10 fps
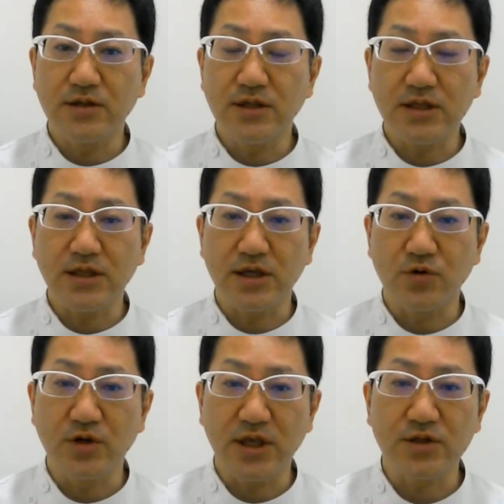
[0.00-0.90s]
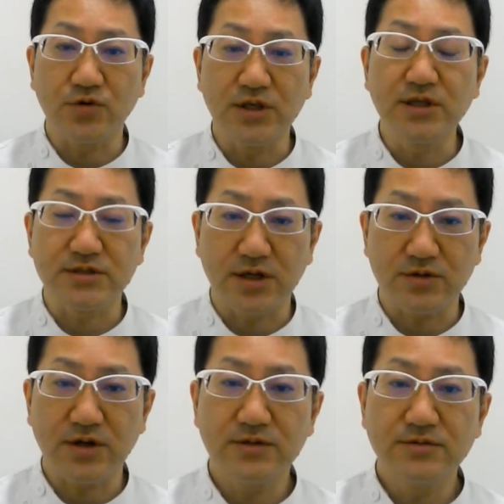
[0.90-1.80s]
やって、やった方がいいですかと
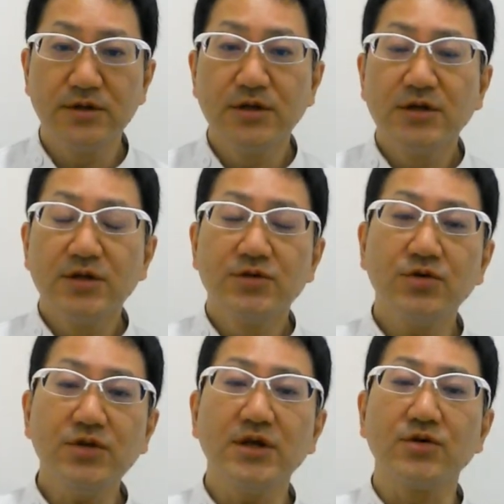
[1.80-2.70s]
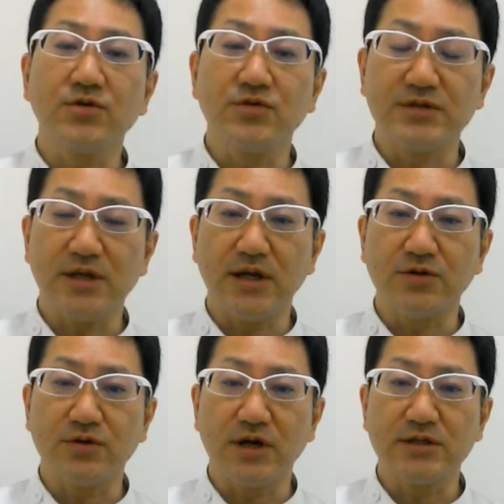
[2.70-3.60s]
か。そういったことですね、あ
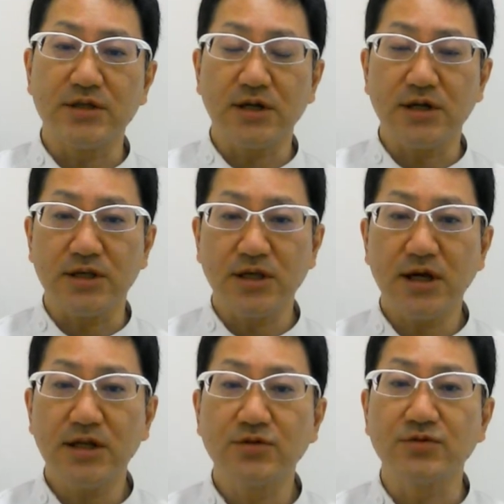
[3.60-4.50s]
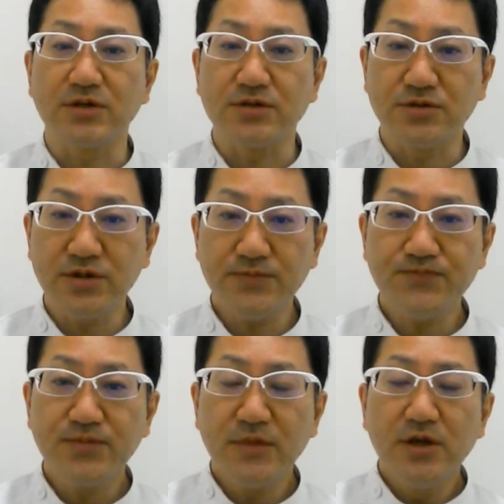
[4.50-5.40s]
の、患者さんから聞かれるんですよね。
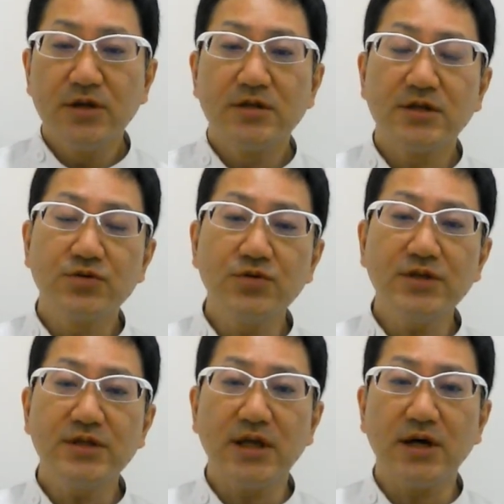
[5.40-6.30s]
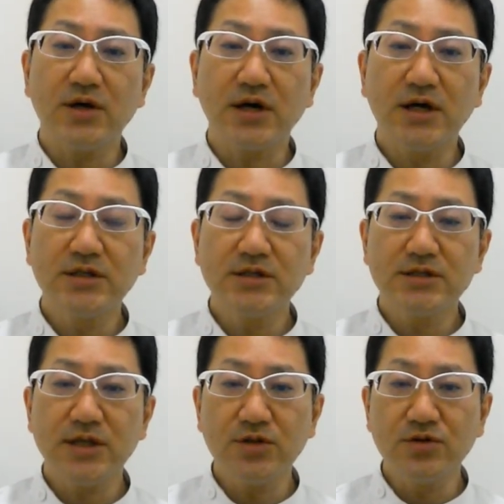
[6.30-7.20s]
でそういった患者
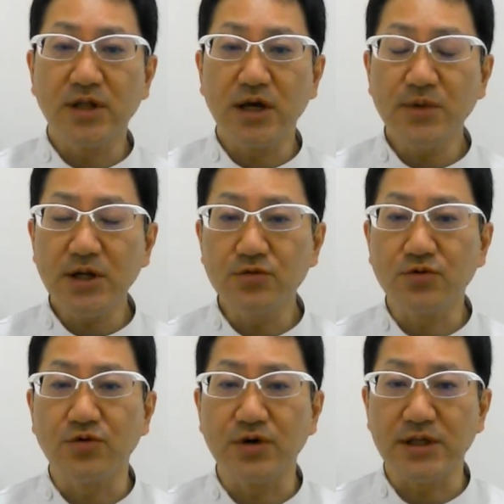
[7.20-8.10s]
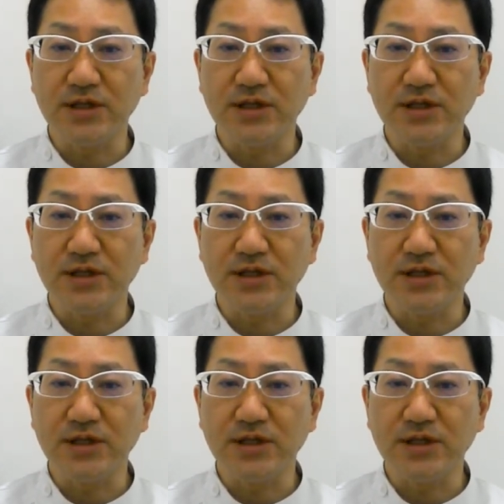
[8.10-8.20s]
さんの生の声